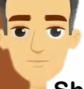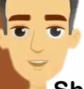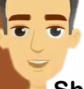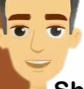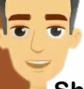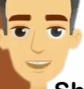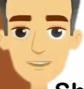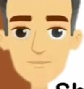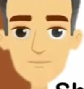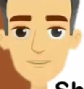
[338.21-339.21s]
Ada berapa
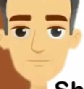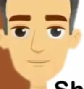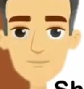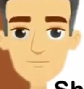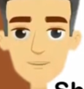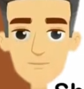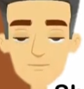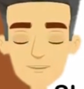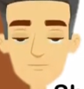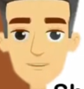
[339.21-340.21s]
buku yang ada dalam